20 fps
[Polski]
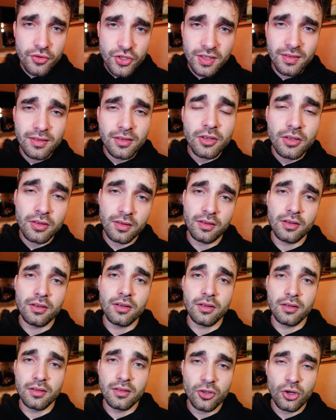wszystko,
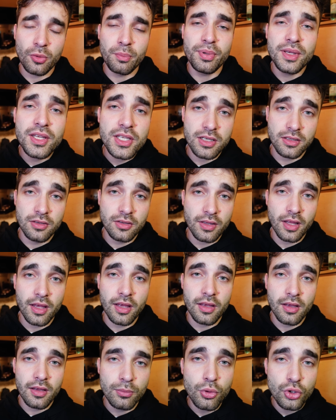co zrobicie do
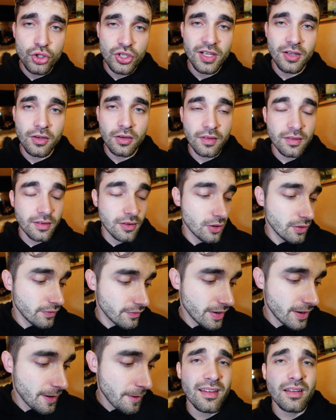tej muszli klozetowej